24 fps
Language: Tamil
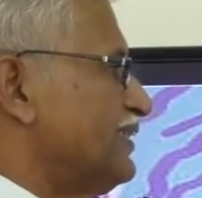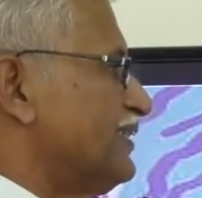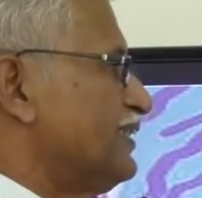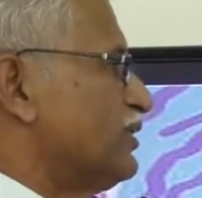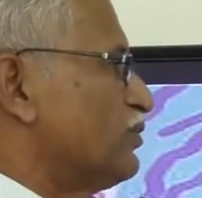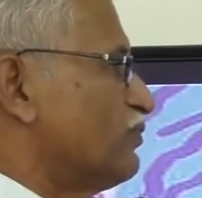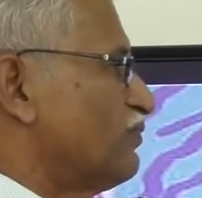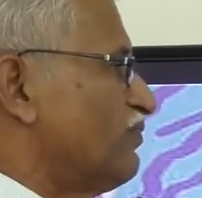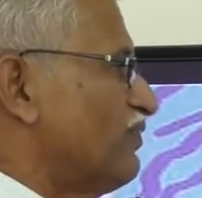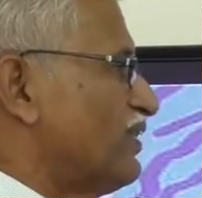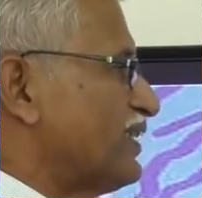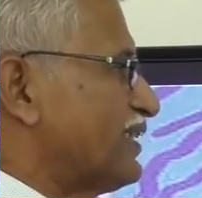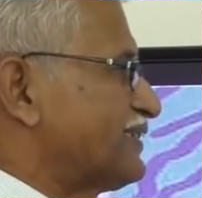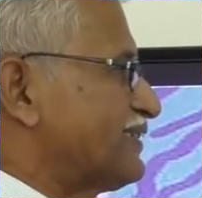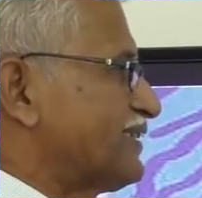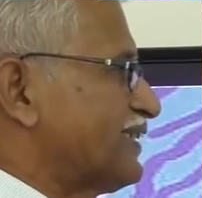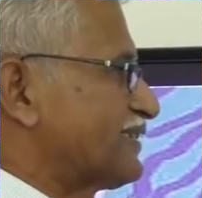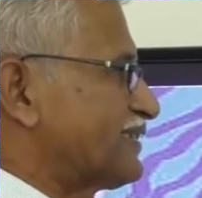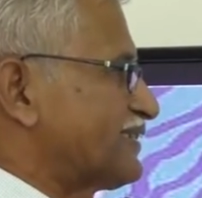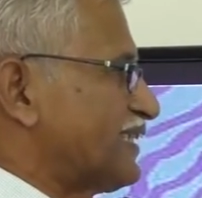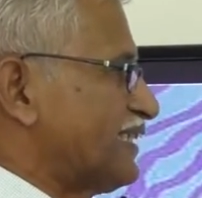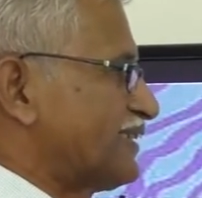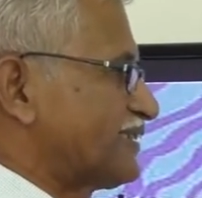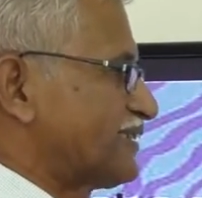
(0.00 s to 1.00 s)
இது
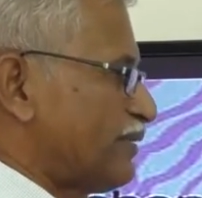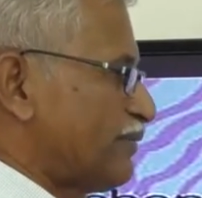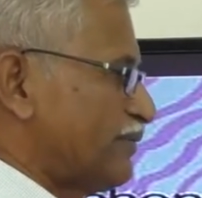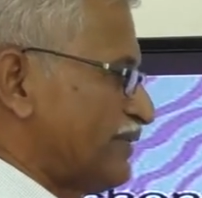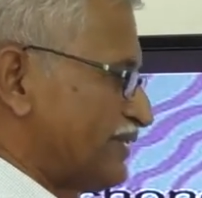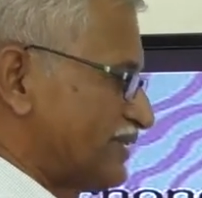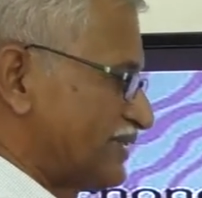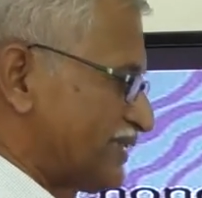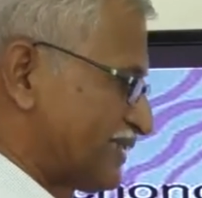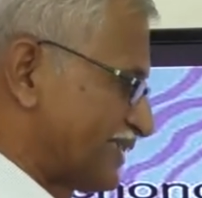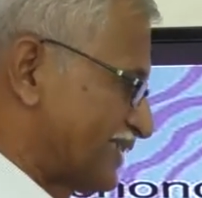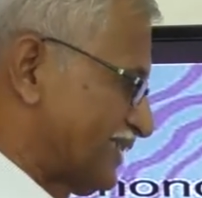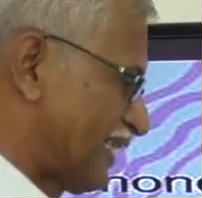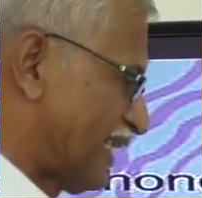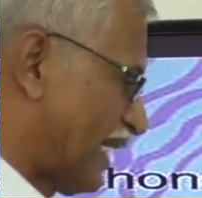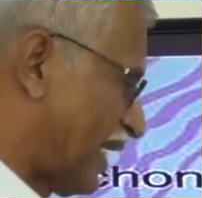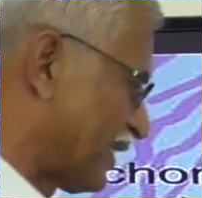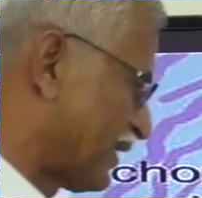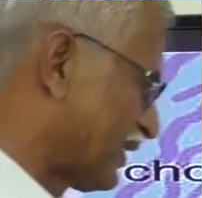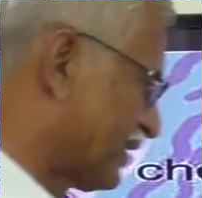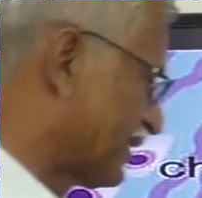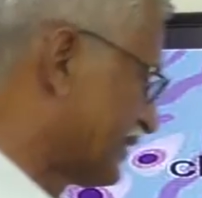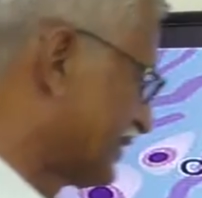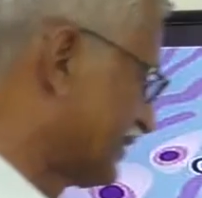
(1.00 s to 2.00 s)
வரிசையாக செல்ஸ் அமைஞ்சிருக்கு
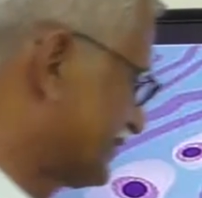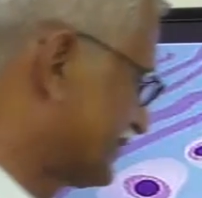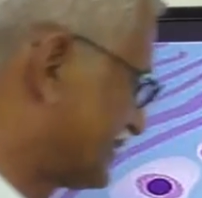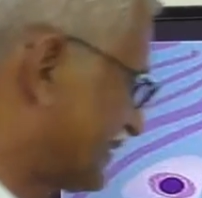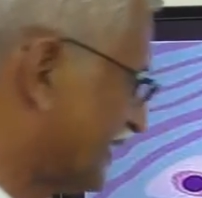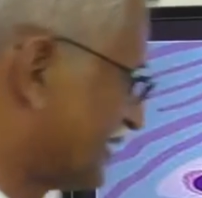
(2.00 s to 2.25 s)
அல்லது